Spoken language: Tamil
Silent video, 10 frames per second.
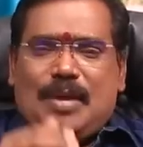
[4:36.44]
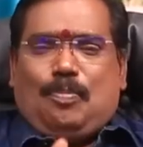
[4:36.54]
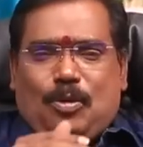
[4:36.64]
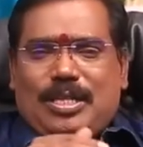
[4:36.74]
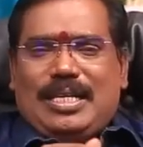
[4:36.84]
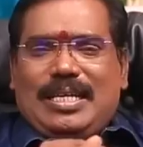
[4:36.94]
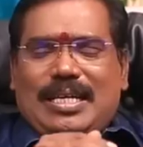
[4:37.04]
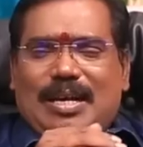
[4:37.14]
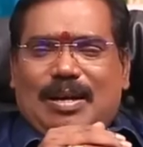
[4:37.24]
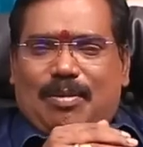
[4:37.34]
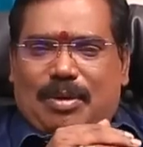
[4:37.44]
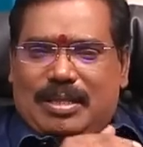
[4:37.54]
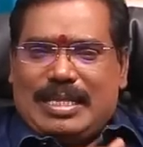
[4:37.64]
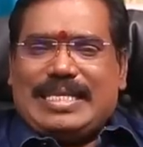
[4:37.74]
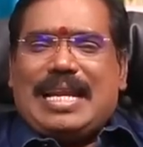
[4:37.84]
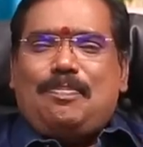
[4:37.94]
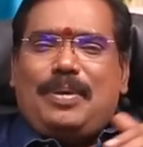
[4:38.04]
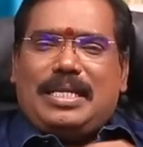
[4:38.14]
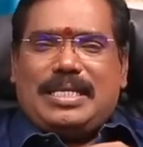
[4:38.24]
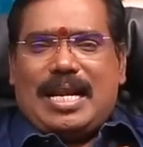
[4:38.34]
இப்பொழுது அந்த
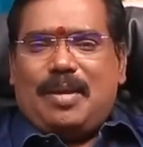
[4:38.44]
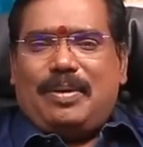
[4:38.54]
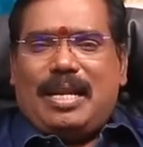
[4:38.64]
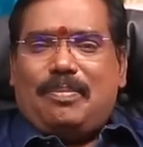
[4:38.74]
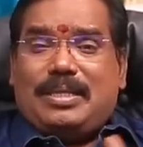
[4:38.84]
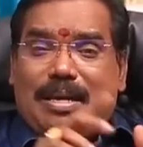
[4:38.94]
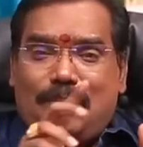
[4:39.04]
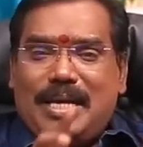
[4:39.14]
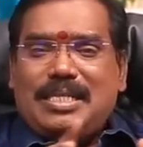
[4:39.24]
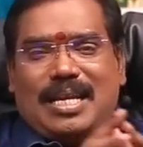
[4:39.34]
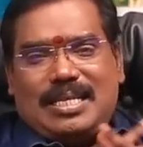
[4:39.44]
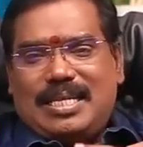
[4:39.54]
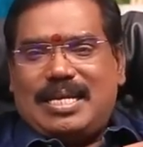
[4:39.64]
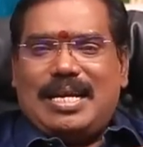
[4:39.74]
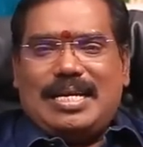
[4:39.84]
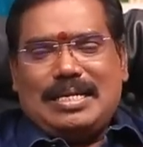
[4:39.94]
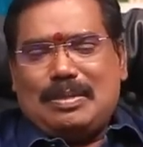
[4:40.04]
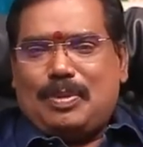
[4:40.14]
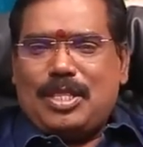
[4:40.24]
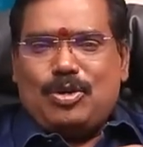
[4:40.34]
சனிப்பெயர்ச்சியின் அடிப்படையில் பார்த்தா
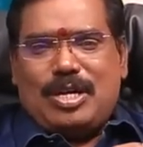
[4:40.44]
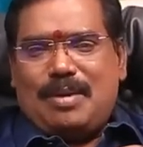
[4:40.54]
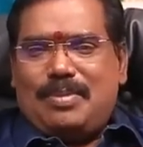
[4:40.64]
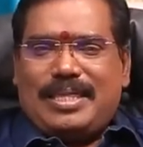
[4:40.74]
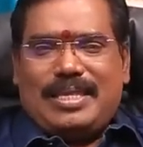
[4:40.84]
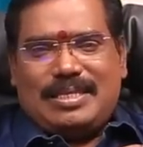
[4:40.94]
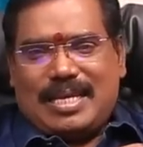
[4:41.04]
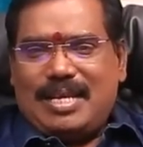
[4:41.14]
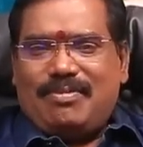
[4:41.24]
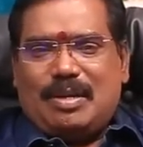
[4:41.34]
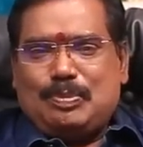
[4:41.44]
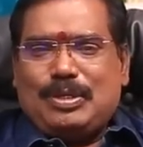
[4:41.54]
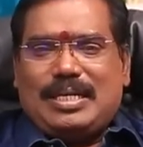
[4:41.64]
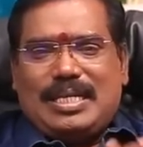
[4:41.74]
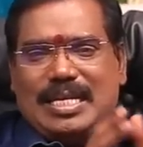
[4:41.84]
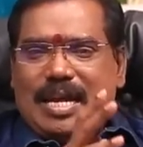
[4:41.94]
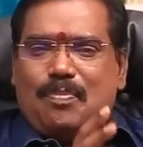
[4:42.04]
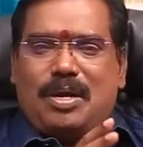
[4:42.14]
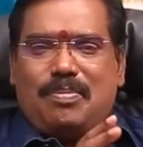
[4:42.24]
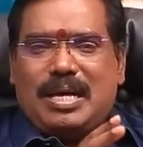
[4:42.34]
மேஷராசிக்காரர்களுக்கு பதினொன்றாம் இடத்தில் சனி வரப்போகிறது
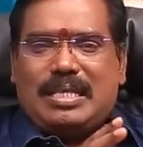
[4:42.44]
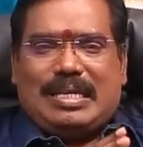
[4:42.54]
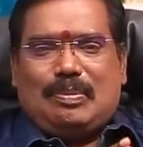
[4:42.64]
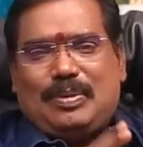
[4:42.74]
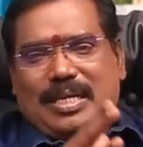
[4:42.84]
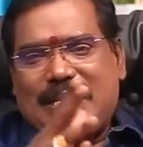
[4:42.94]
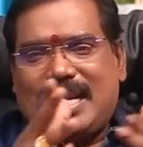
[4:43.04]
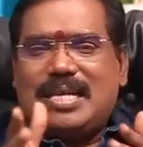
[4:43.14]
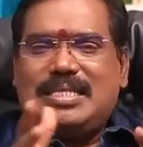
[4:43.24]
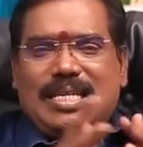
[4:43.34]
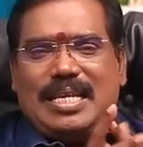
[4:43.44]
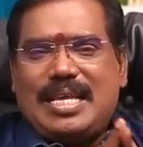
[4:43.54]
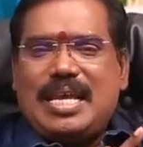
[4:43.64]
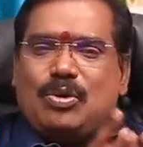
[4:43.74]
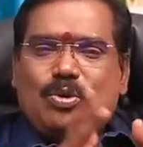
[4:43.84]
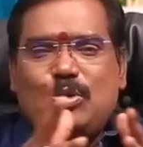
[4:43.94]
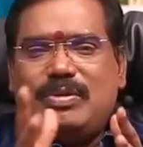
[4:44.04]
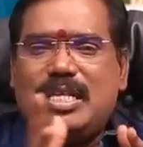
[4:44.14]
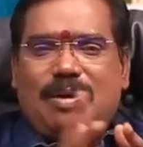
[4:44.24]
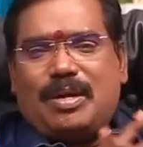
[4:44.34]
ஏப்ரல் மாதத்திற்கு பிறகு ராசியிலேயே குரு
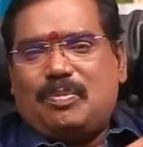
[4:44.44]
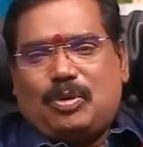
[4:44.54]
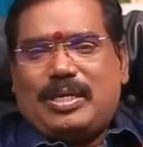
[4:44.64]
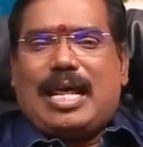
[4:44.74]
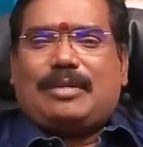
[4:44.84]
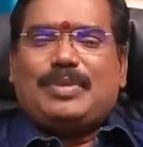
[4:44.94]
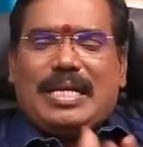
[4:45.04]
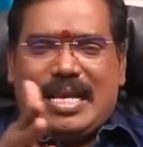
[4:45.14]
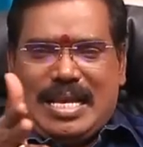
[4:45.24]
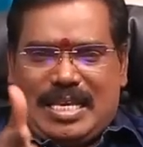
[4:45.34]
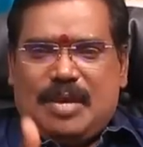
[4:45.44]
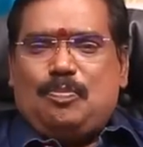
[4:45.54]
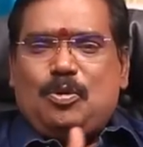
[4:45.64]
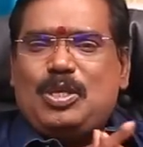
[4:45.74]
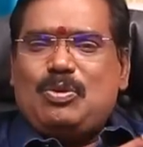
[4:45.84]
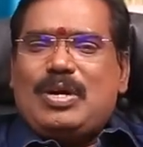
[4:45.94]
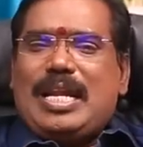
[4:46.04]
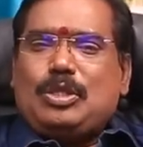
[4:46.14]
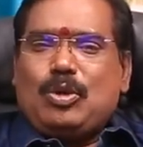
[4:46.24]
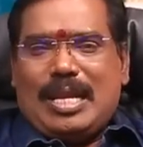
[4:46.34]
வந்து அமரப்போகிறார் இப்போது
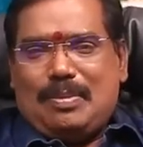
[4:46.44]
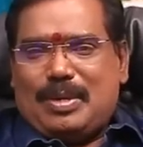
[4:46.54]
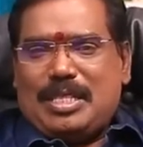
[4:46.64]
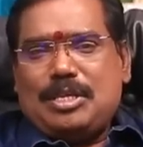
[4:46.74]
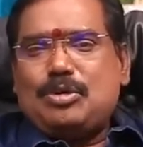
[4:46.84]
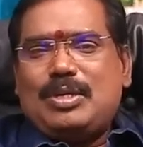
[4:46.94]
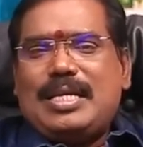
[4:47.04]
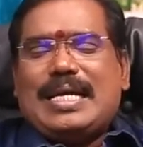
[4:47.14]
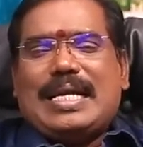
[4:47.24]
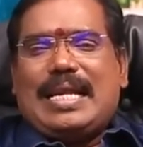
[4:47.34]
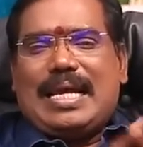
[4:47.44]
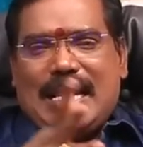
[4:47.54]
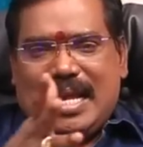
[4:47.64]
உங்களை தொல்லைப்படுத்தி கொண்டிருக்கின்ற